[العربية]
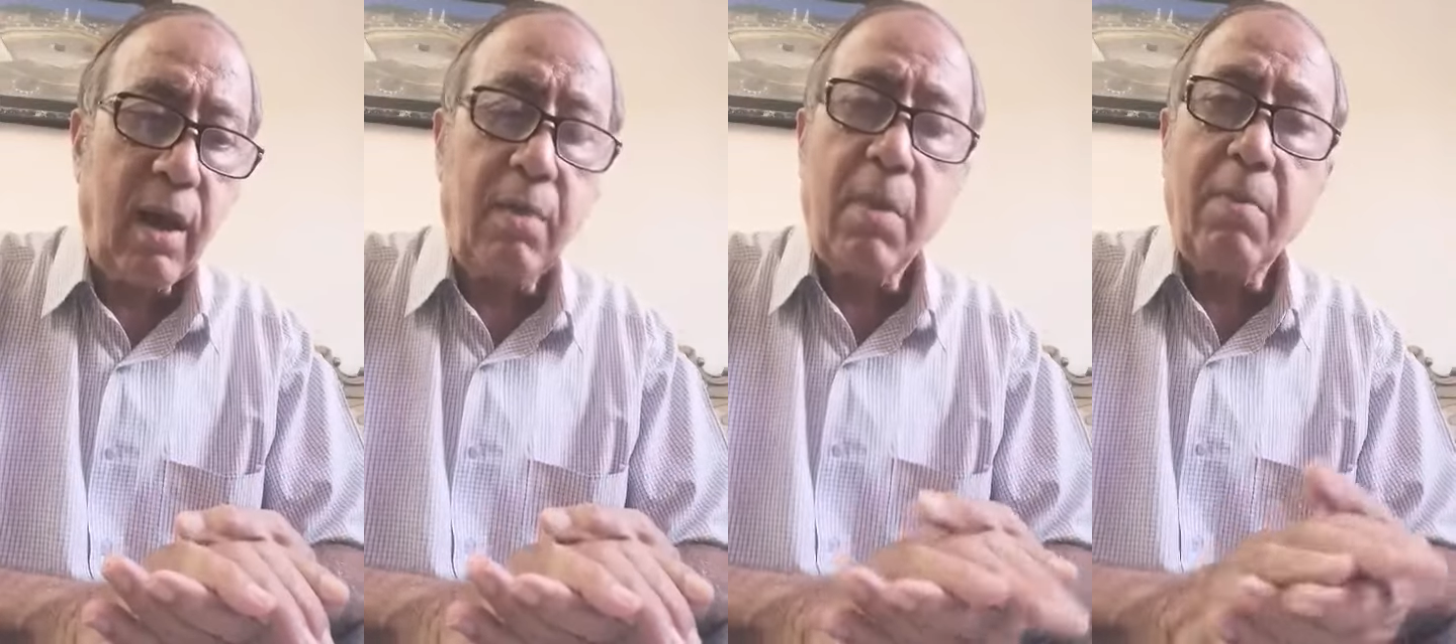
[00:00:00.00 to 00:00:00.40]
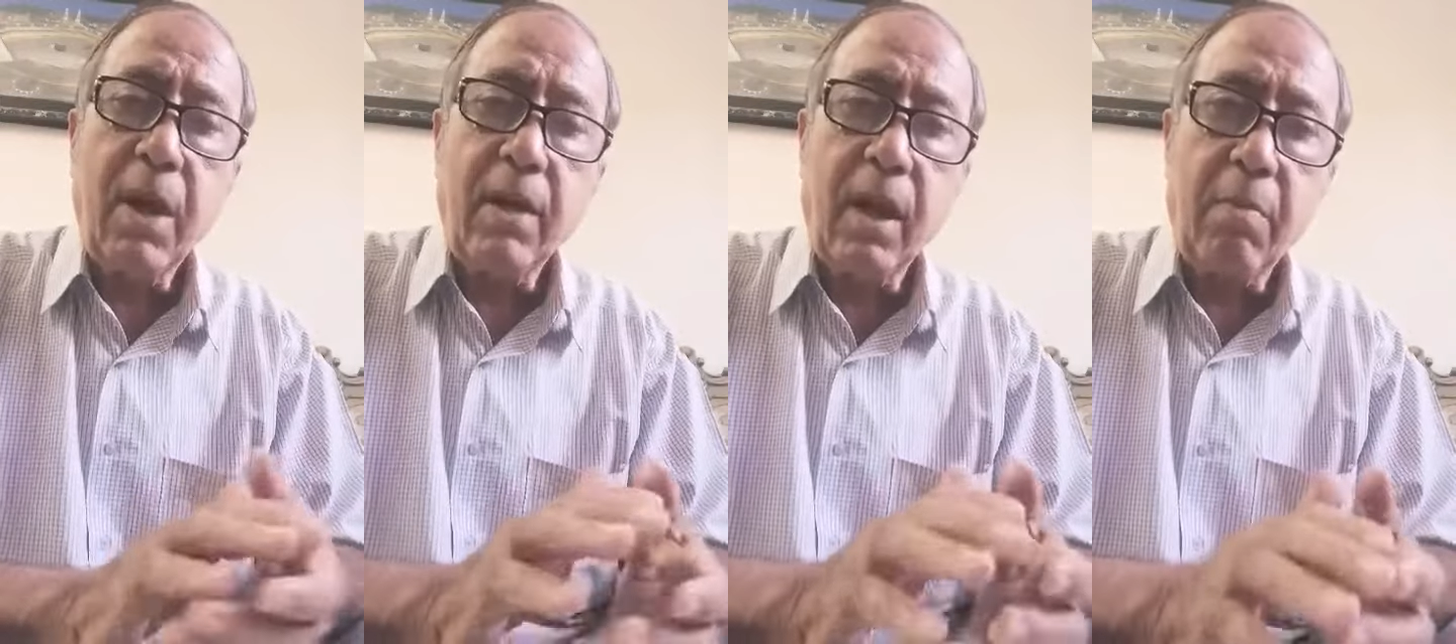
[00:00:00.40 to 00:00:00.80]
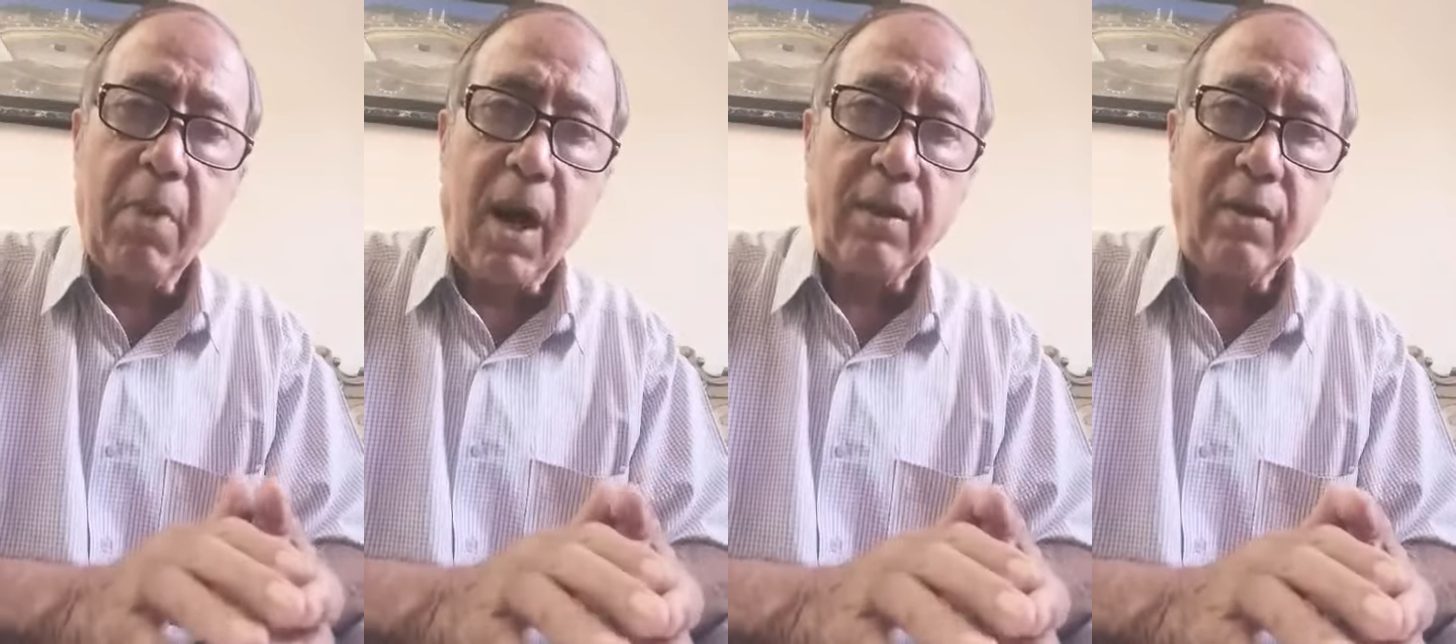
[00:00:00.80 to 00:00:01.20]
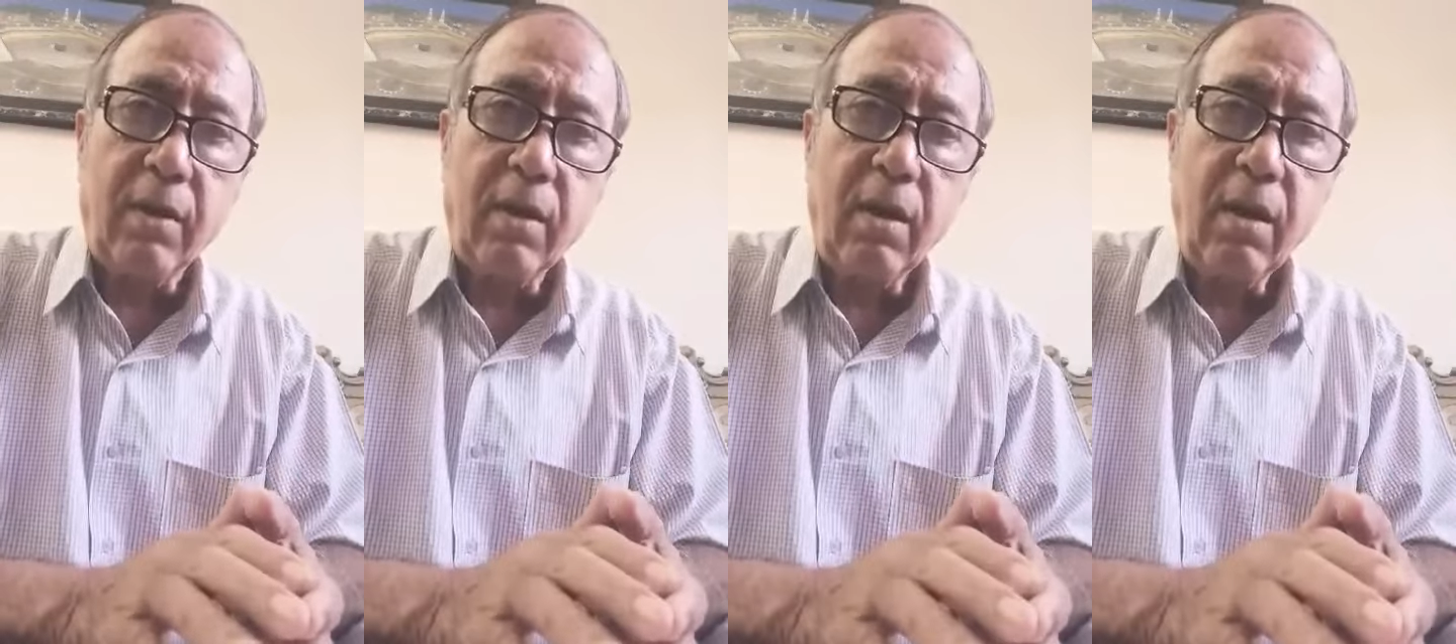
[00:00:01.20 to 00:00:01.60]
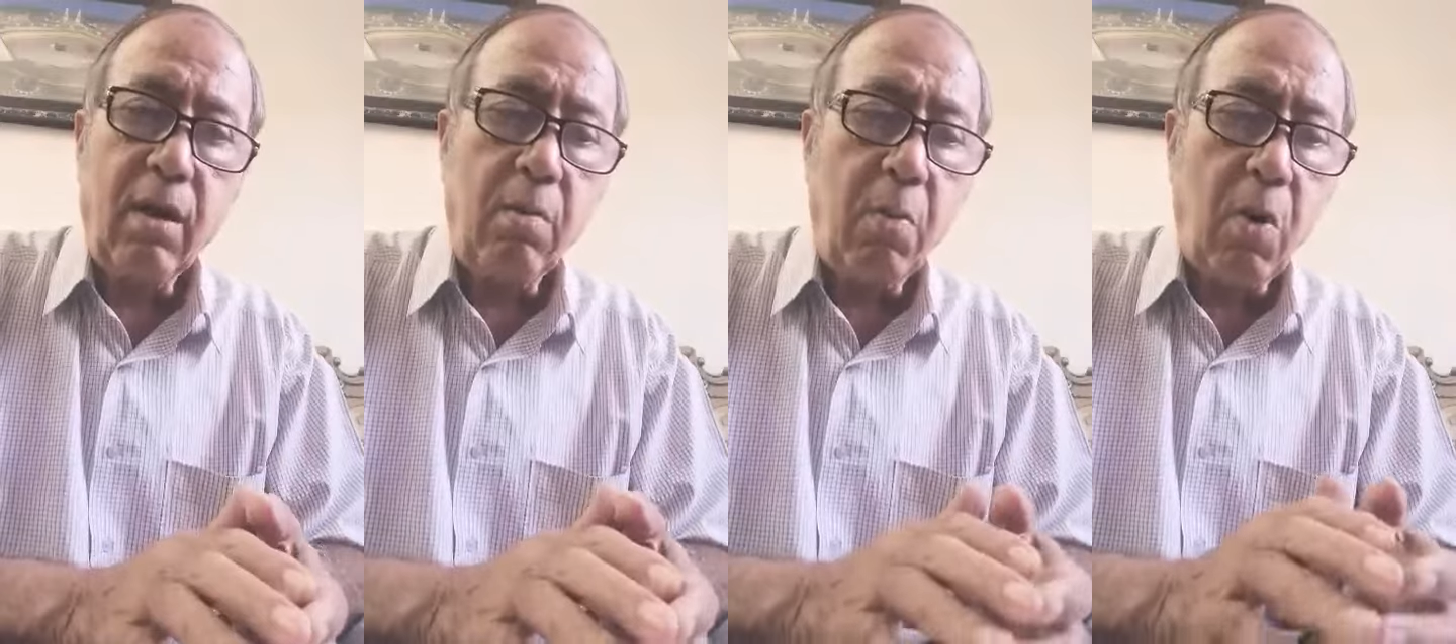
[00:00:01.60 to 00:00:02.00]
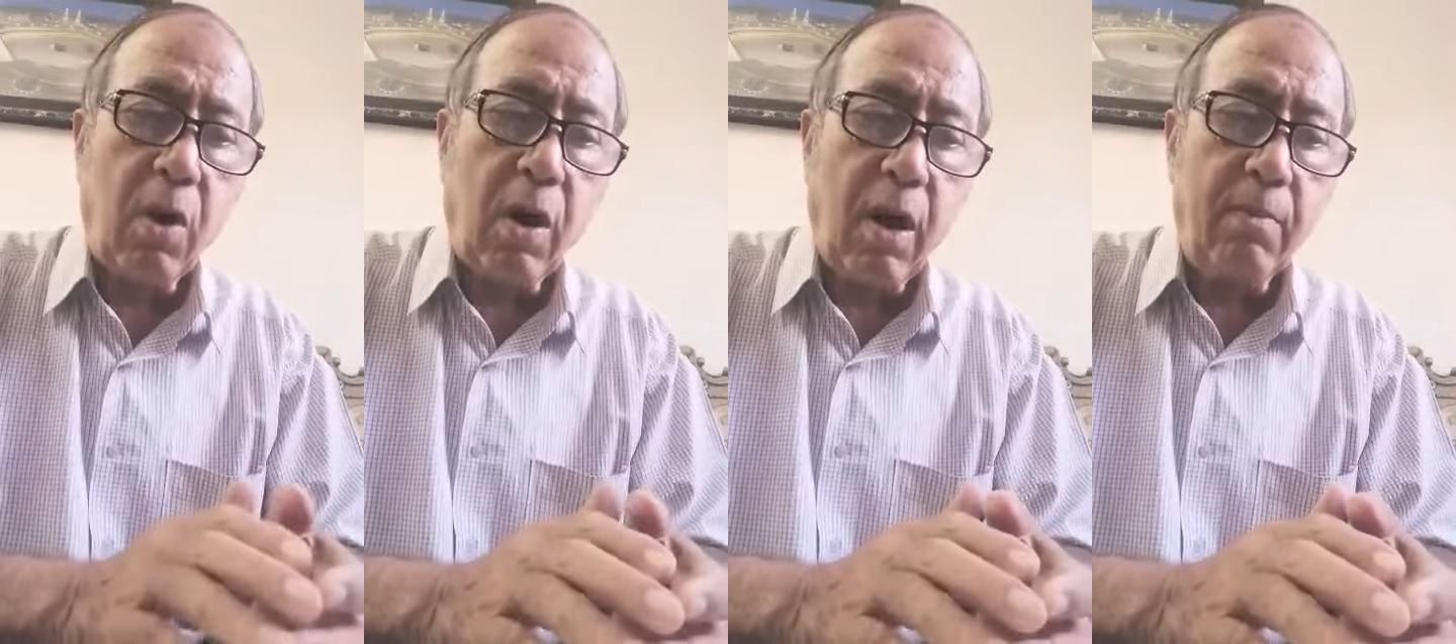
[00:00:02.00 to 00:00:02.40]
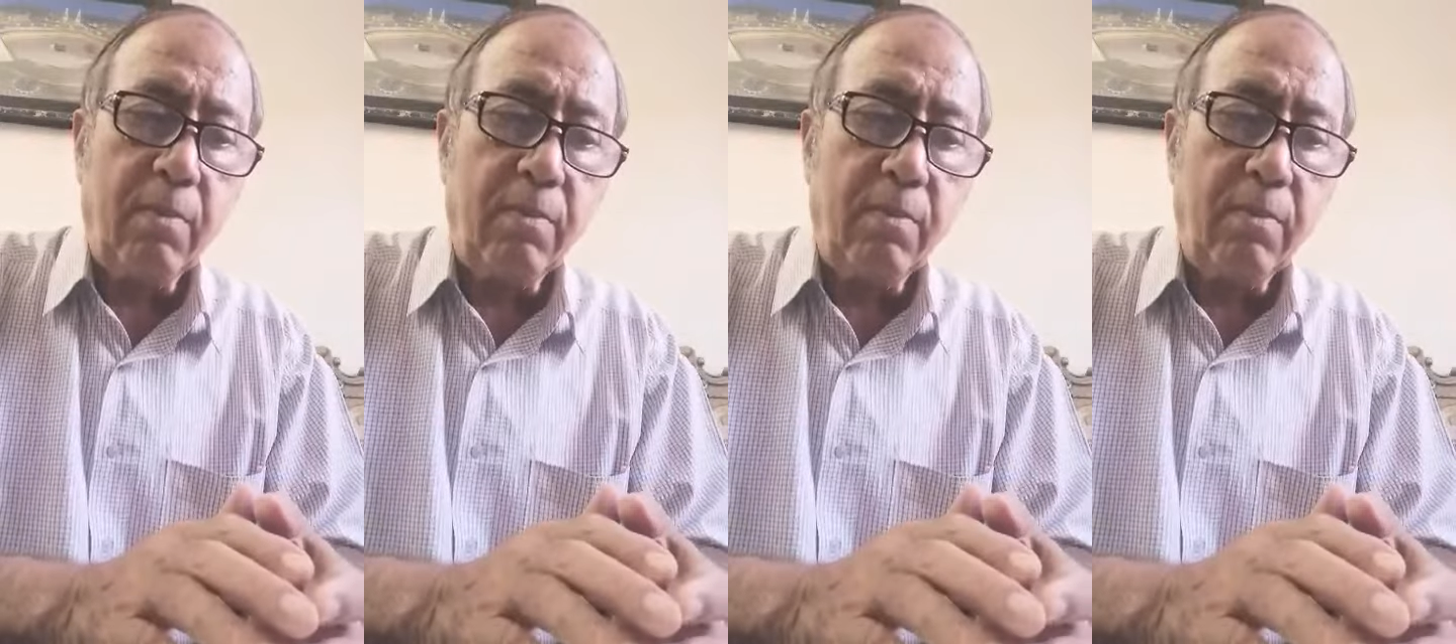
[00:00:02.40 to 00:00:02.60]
علما بأن البعض مغرم